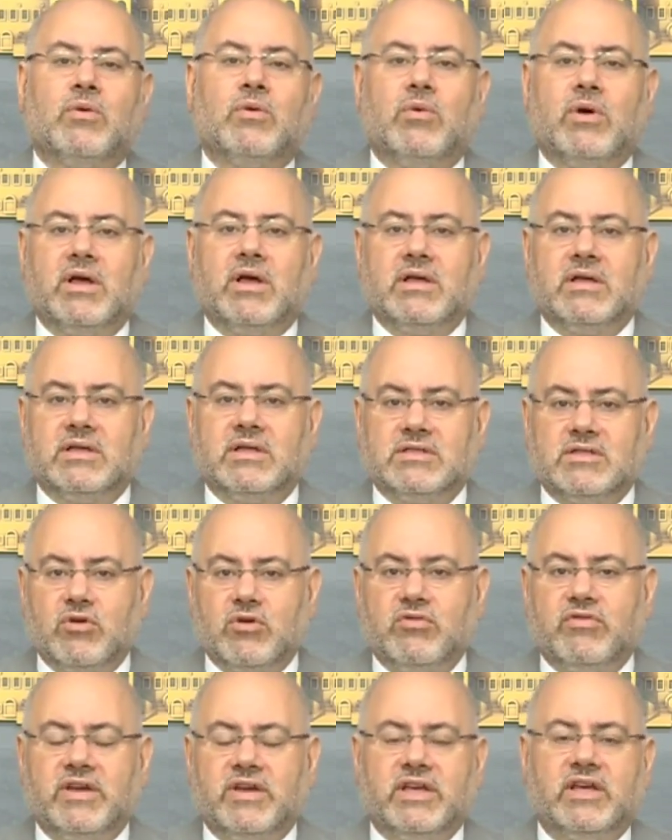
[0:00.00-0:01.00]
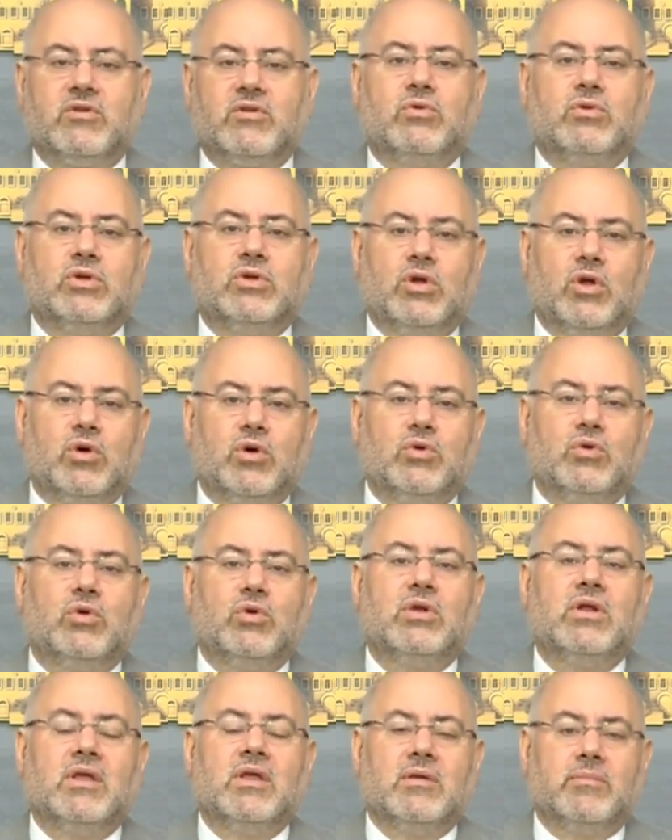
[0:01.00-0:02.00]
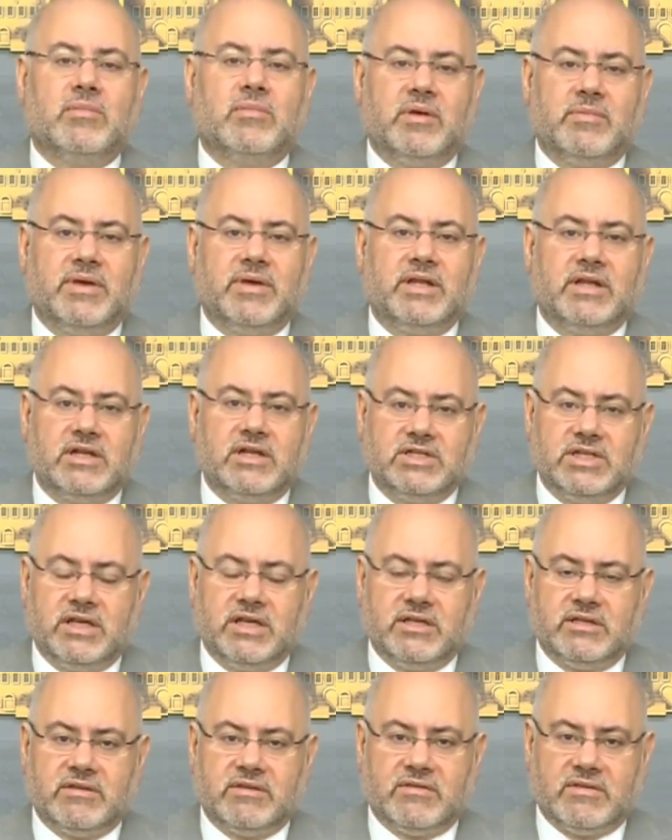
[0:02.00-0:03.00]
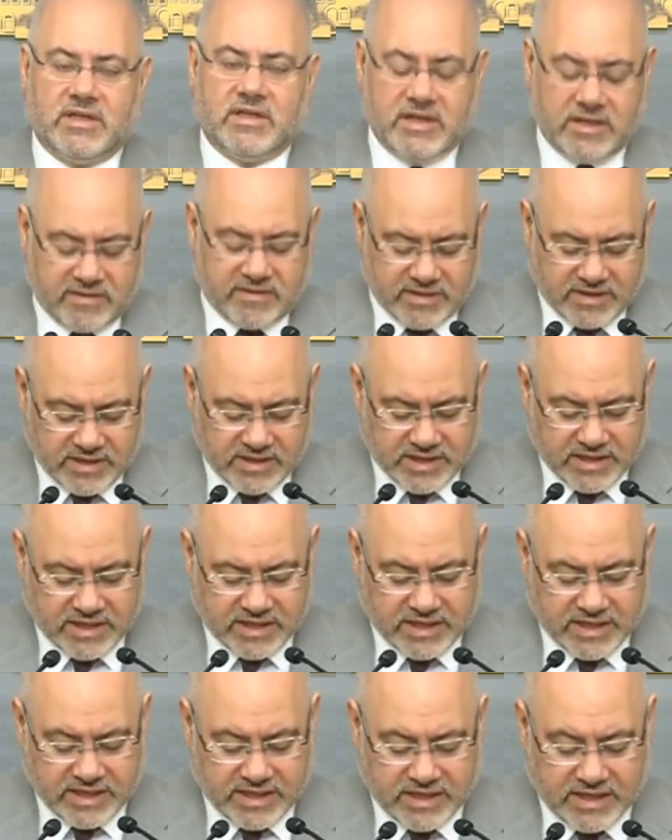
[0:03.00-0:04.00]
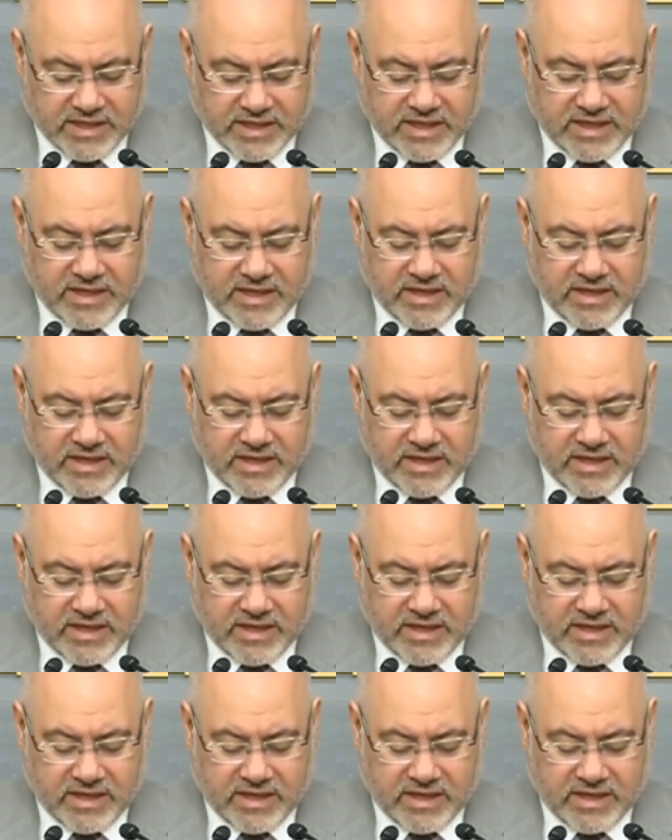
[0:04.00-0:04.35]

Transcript: وسوف يكون الحلول ما بين الجهات الثلاثة اللي